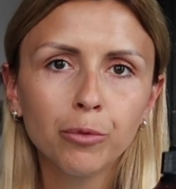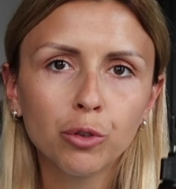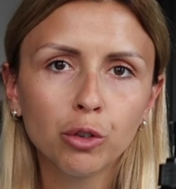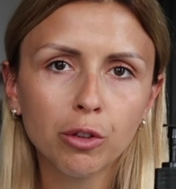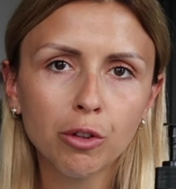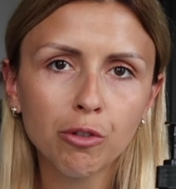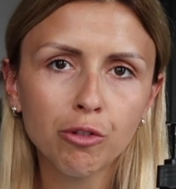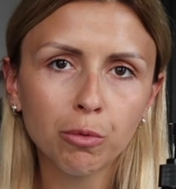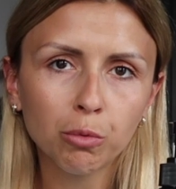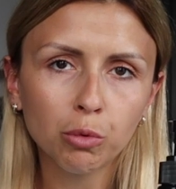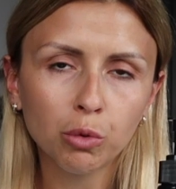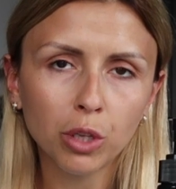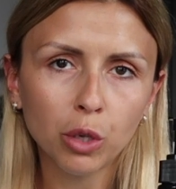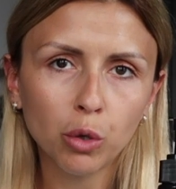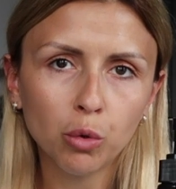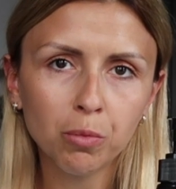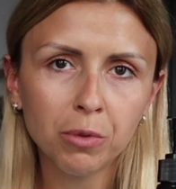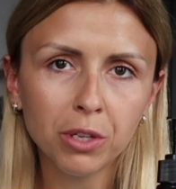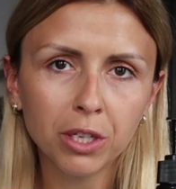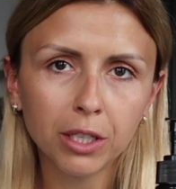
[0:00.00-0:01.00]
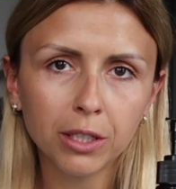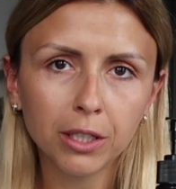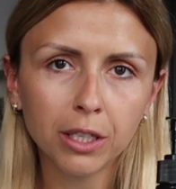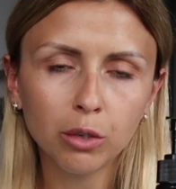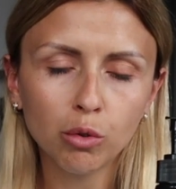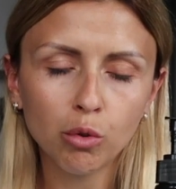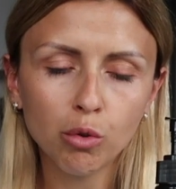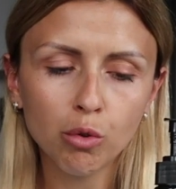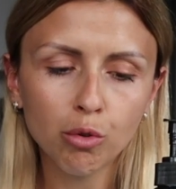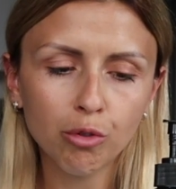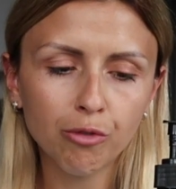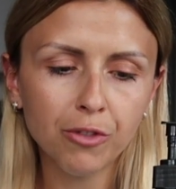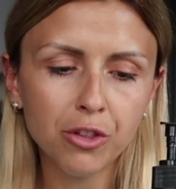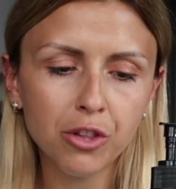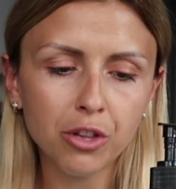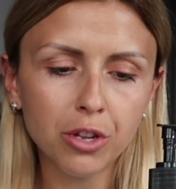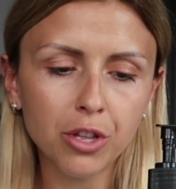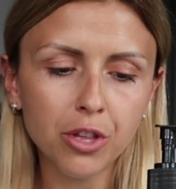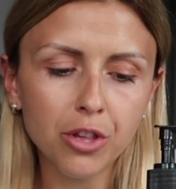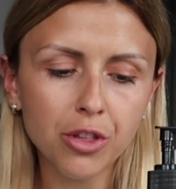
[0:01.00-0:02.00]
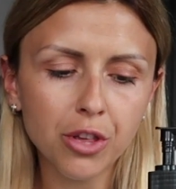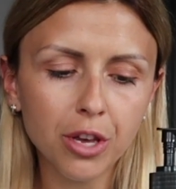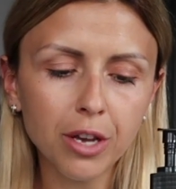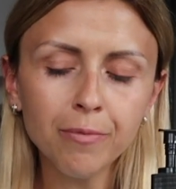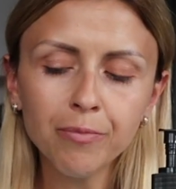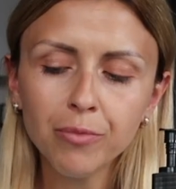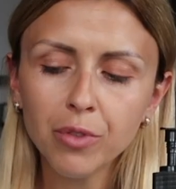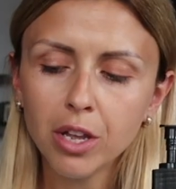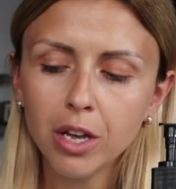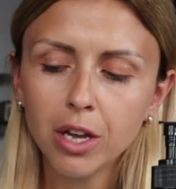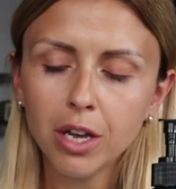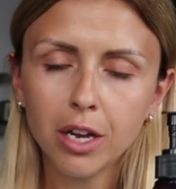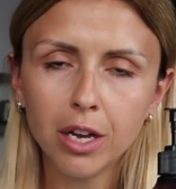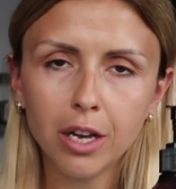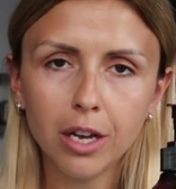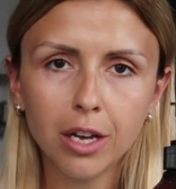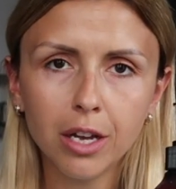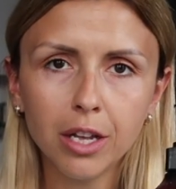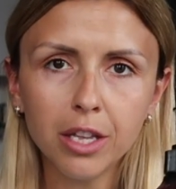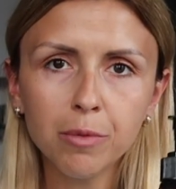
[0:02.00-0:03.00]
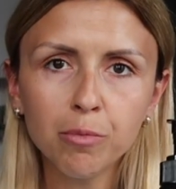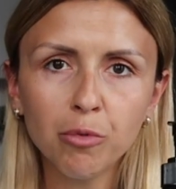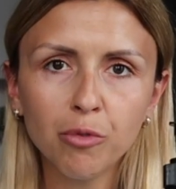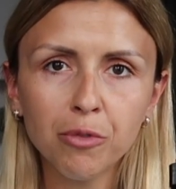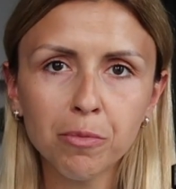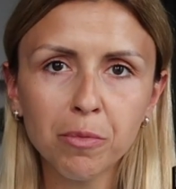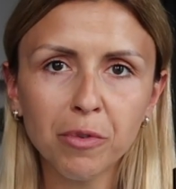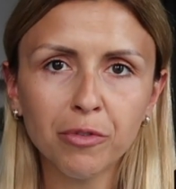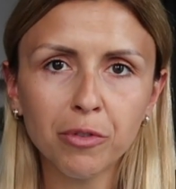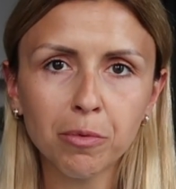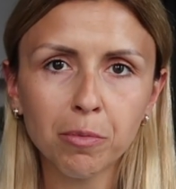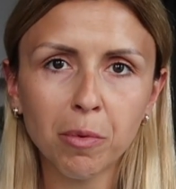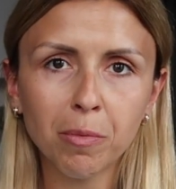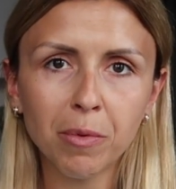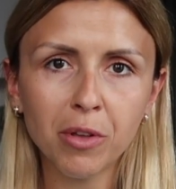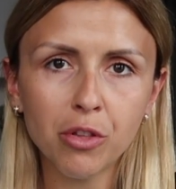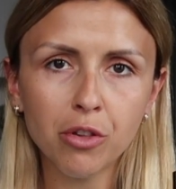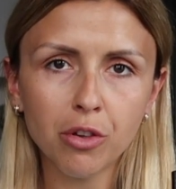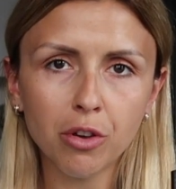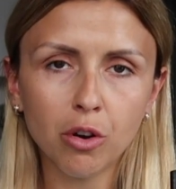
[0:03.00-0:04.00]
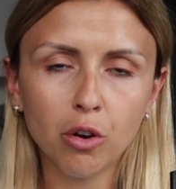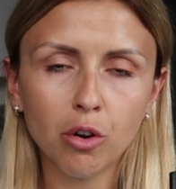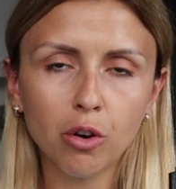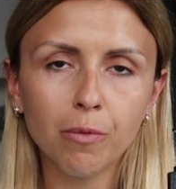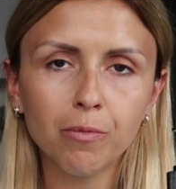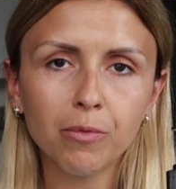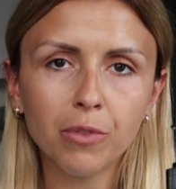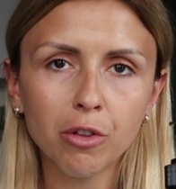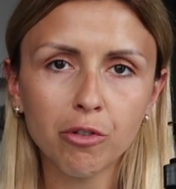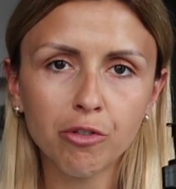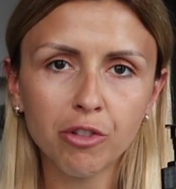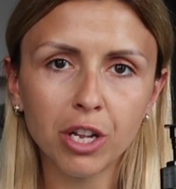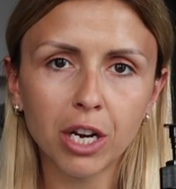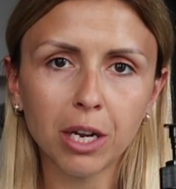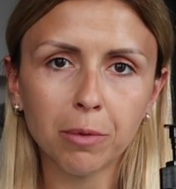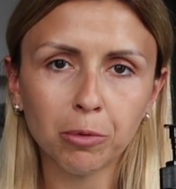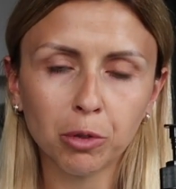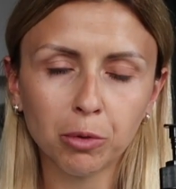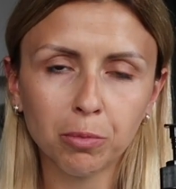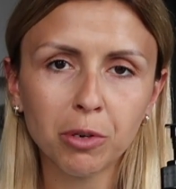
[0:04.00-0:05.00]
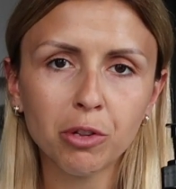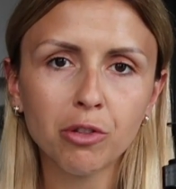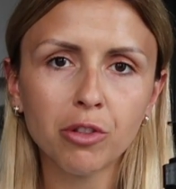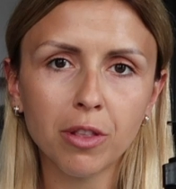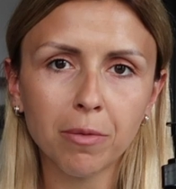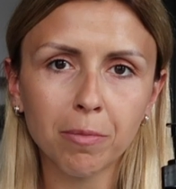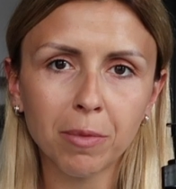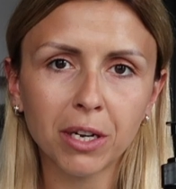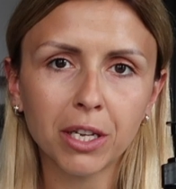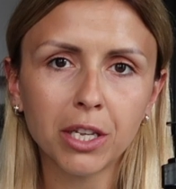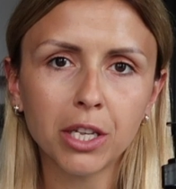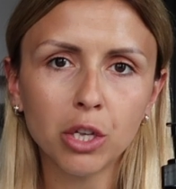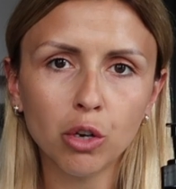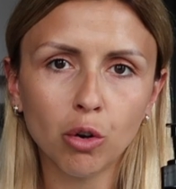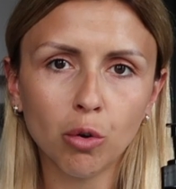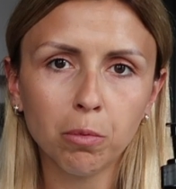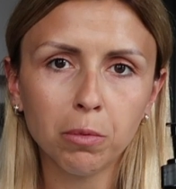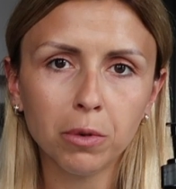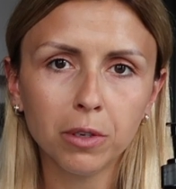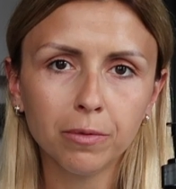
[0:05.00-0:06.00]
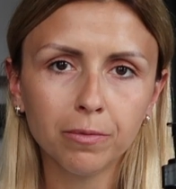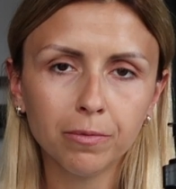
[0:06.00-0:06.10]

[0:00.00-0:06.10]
to też ją tutaj u mnie na denku już widzieliście. E, I mówimy w tym momencie o żelach pod prysznic marki Joop.